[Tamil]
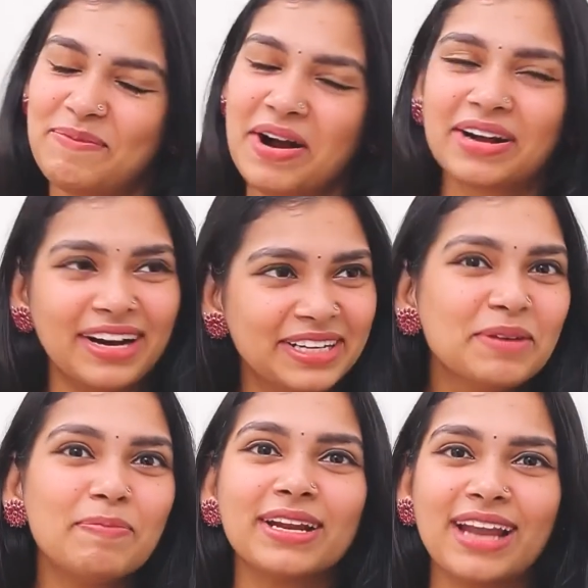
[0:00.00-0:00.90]
ஆமா
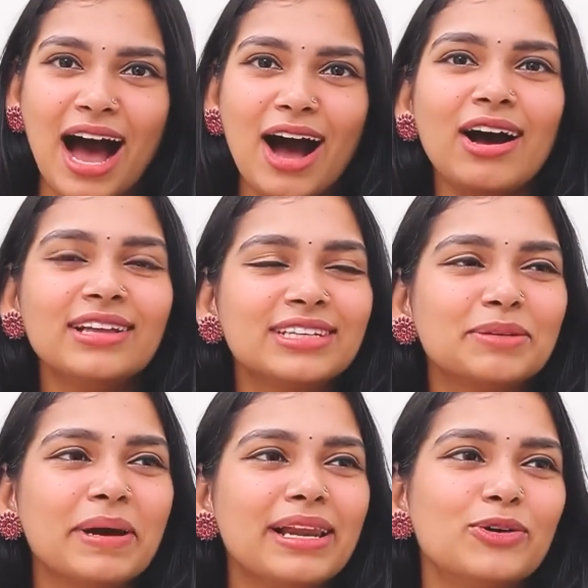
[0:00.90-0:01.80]
கண்டிப்பா நான்
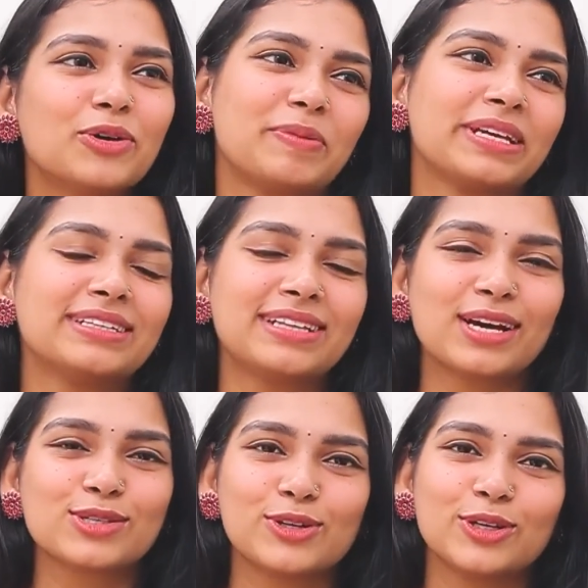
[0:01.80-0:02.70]
அதுக்கு மேல ஒரு பெரிய
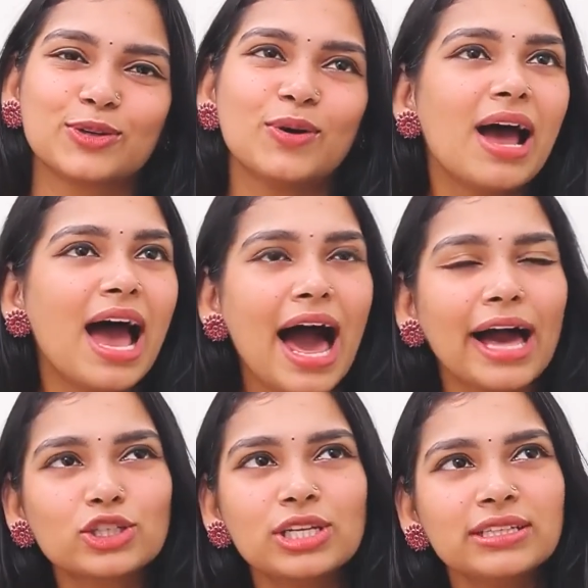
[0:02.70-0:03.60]
தேங்க்ஸ் சொல்லிக்கணும்
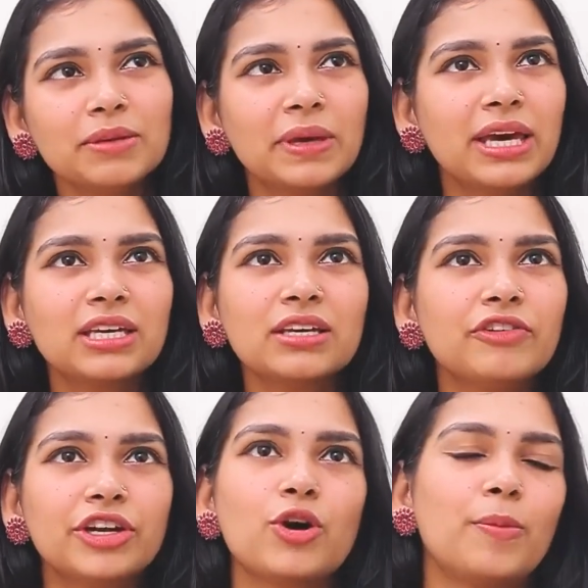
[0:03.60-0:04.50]
ஆக்சுவலா இந்த மேக்கிங்
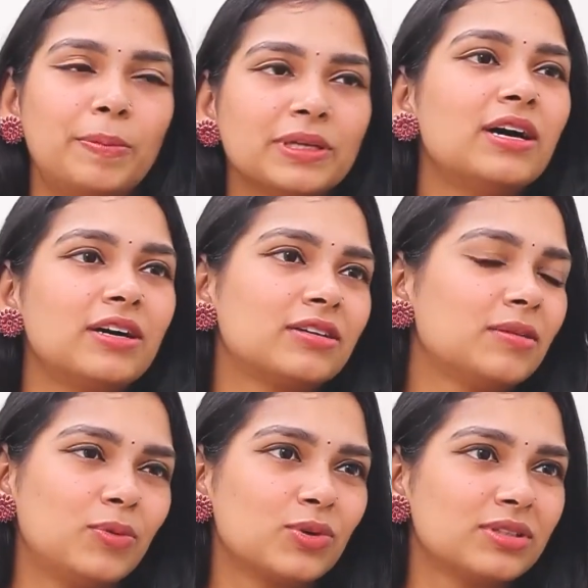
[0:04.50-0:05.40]
வீடியோ இப்படிதான்
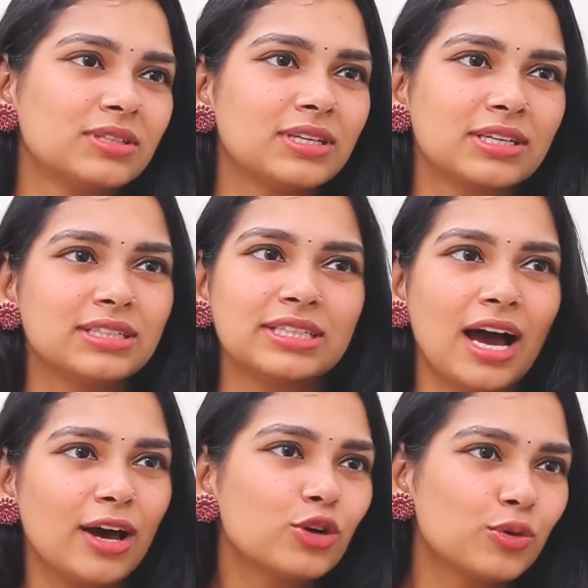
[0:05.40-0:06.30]
இருக்க போறதுங்கிறது
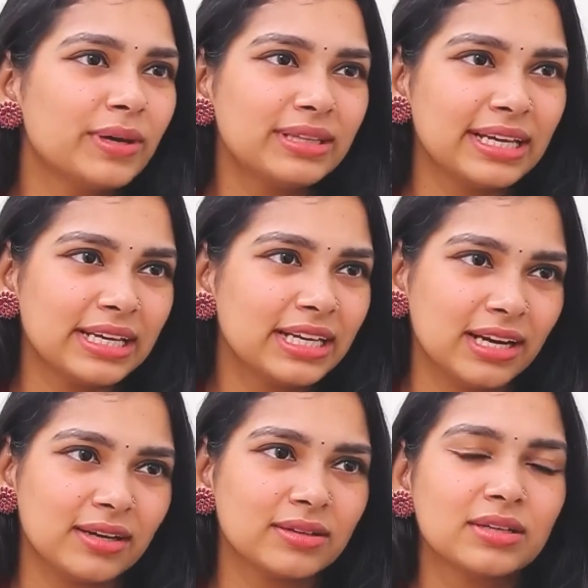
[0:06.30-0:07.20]
யாருக்குமே
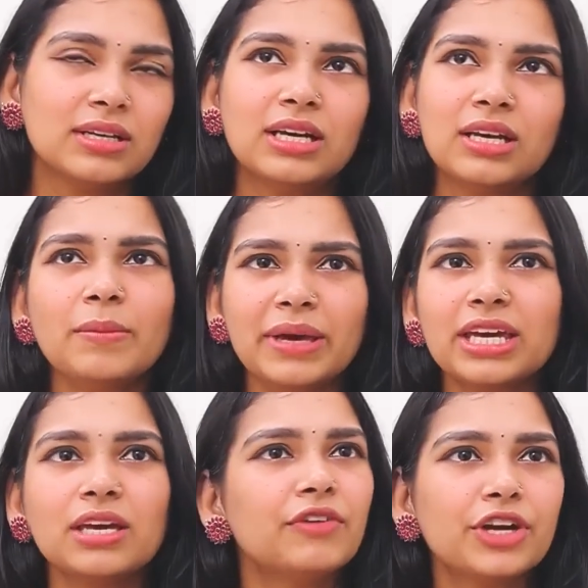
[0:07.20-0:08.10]
தெரியல நான்
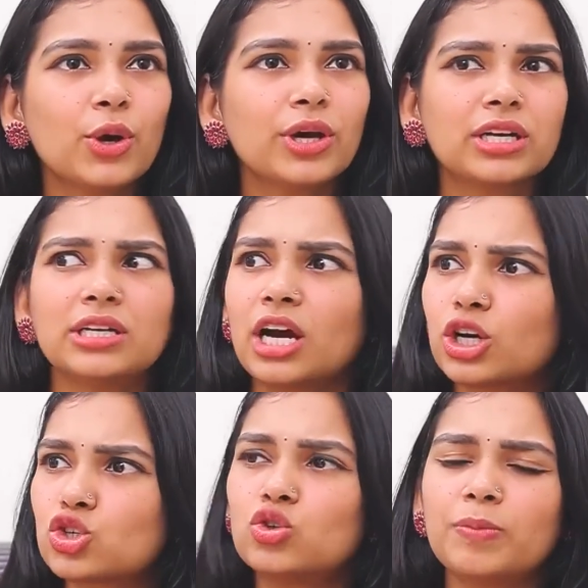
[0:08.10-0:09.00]
மேக்கிங் வீடியோ இருக்குது
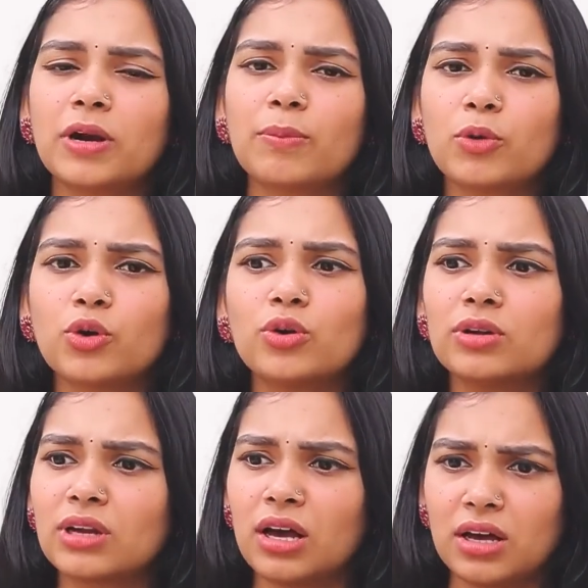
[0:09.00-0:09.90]
நாங்கள் ஷூட் பண்ண போகிறோம்
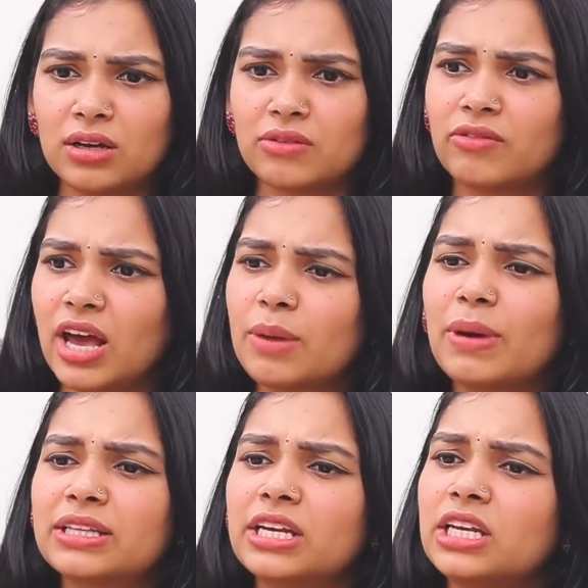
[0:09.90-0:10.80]
நான் வேறு
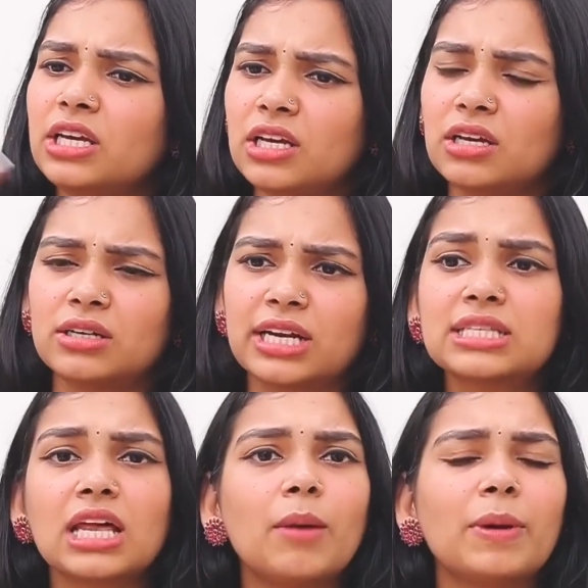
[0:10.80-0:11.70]
மாதிரி நீ
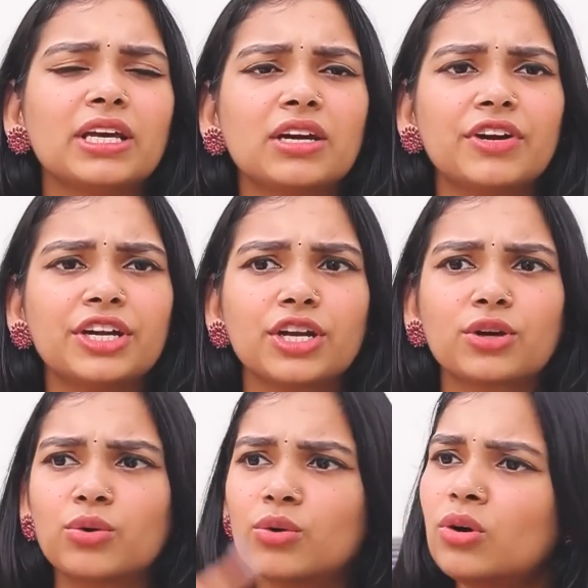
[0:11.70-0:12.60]
ட்ரெஸ் எல்லாம் பண்ணிக்க
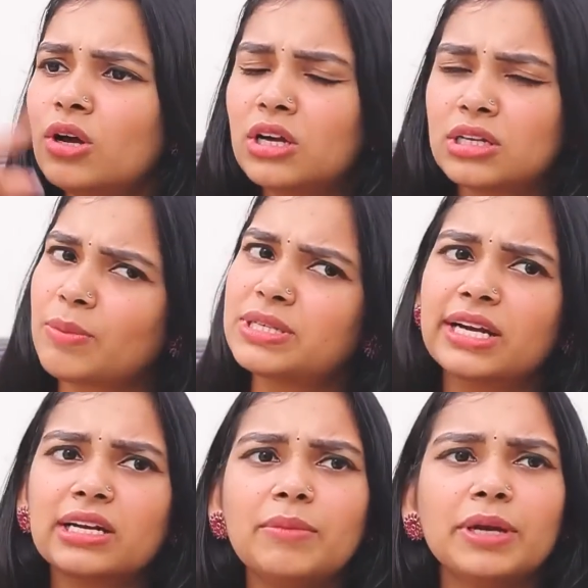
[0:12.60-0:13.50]
வேண்டியிருக்கும் நம்ம
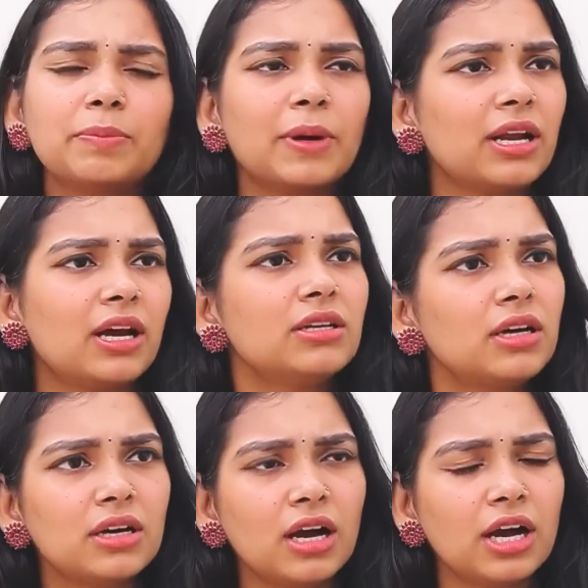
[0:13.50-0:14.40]
செட்டில் மீட் பண்ணலான்னு
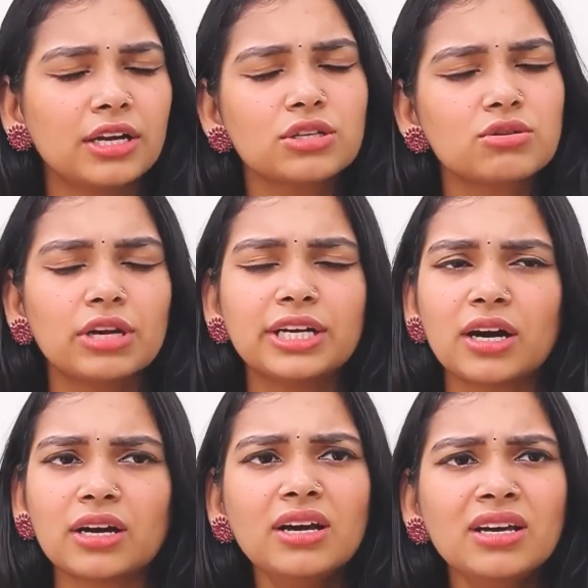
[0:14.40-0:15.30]
அண்ணா
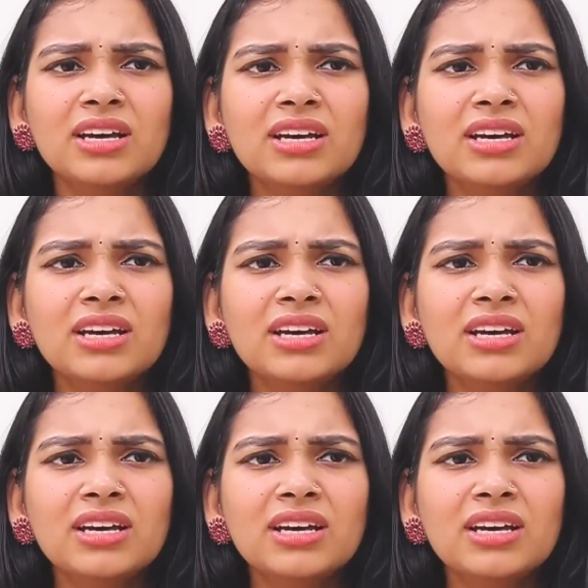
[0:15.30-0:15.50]
சொல்லிட்டாங்க